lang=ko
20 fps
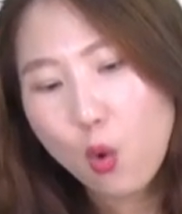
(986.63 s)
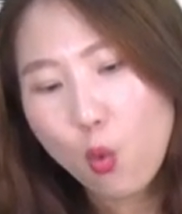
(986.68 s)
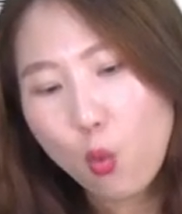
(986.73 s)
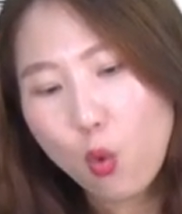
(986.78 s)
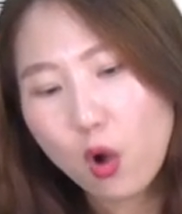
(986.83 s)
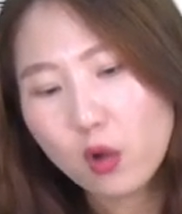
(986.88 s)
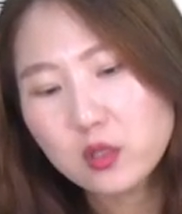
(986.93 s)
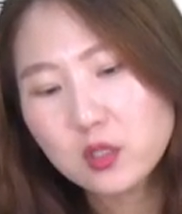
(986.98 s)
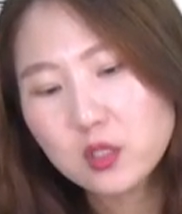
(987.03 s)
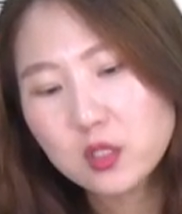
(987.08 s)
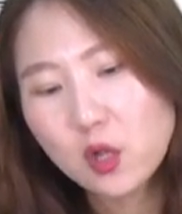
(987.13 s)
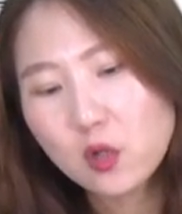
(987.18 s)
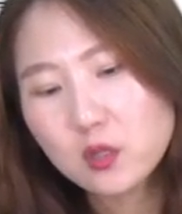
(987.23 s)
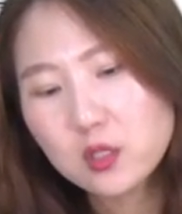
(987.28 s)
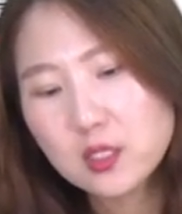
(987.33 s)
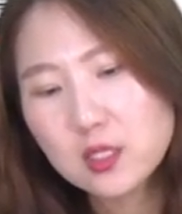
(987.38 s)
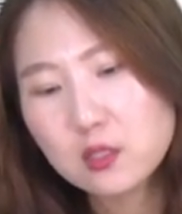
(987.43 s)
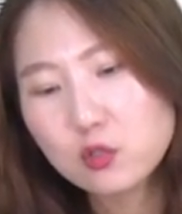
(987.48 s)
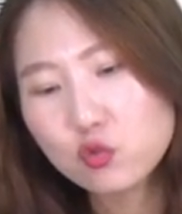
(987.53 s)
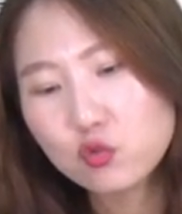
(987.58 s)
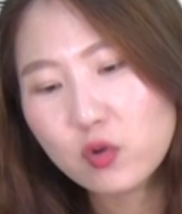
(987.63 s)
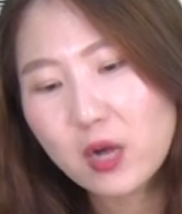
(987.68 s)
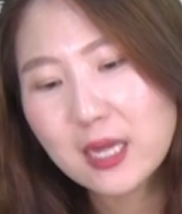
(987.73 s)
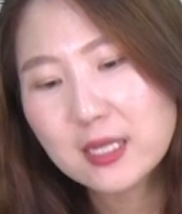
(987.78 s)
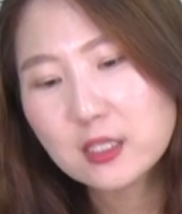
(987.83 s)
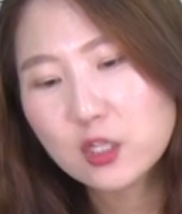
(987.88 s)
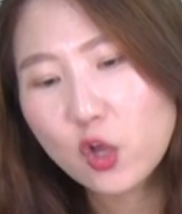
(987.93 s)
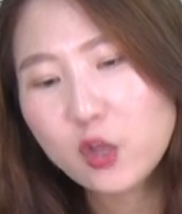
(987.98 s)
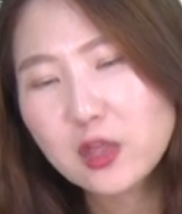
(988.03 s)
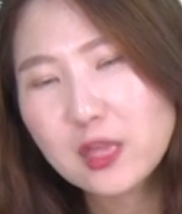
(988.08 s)

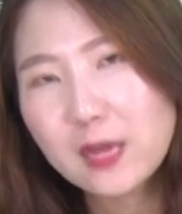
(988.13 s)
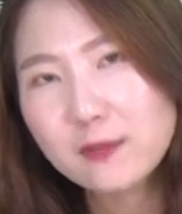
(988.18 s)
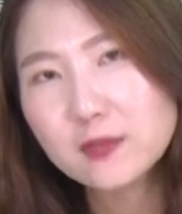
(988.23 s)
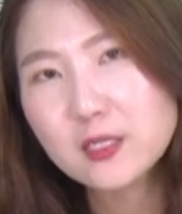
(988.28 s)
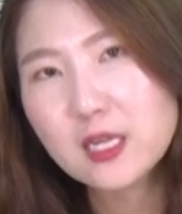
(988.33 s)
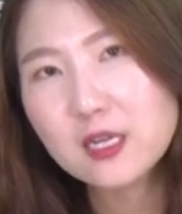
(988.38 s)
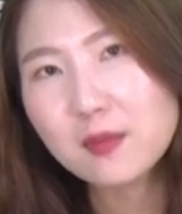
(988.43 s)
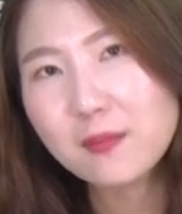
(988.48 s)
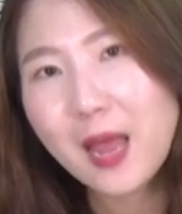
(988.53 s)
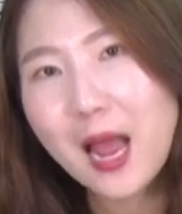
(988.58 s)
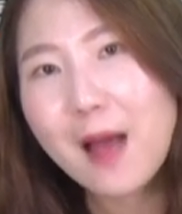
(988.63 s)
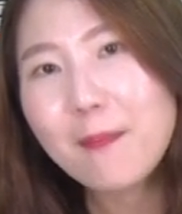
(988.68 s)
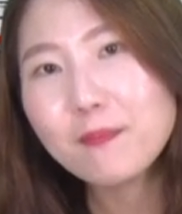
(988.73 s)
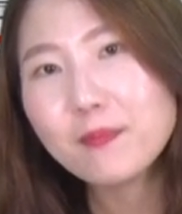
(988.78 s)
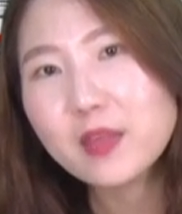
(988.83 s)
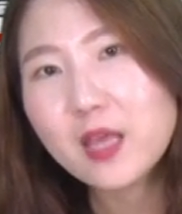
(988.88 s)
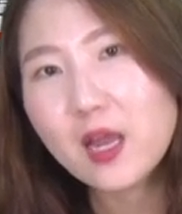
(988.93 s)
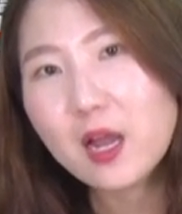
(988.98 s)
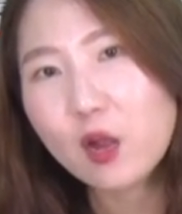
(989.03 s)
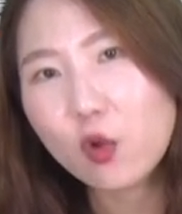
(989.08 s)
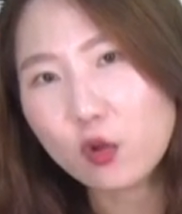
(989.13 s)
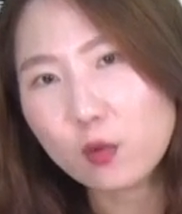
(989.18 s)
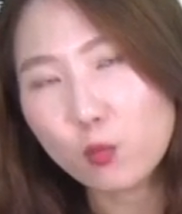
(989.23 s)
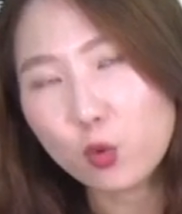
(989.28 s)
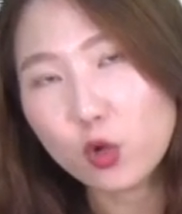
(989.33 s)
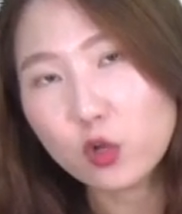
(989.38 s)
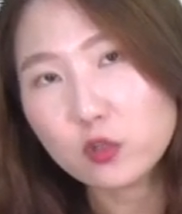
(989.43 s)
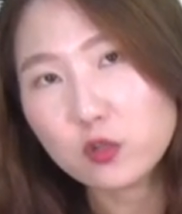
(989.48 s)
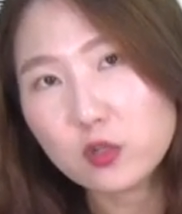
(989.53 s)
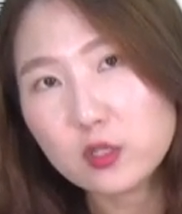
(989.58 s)
원천징수한 선납세금의 합계가 여기
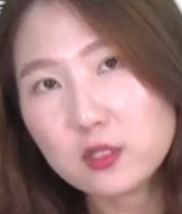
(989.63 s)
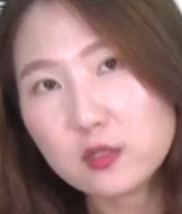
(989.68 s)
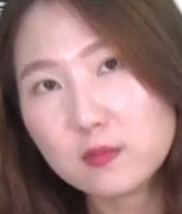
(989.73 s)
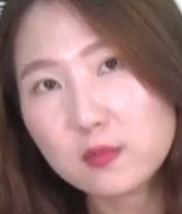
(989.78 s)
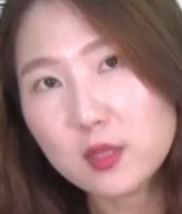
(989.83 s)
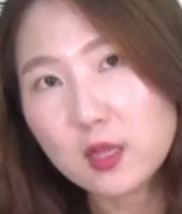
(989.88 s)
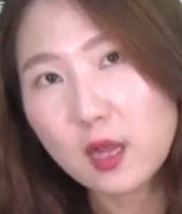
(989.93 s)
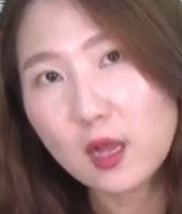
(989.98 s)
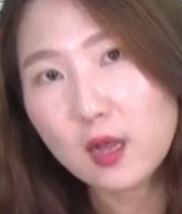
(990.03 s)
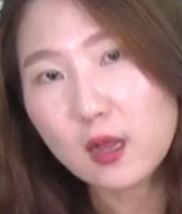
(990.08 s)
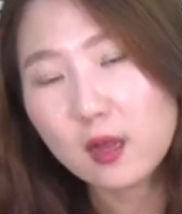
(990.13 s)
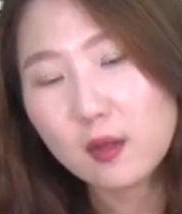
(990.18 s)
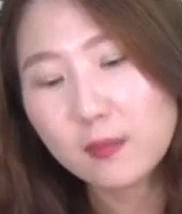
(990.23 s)
모여져 있습니다.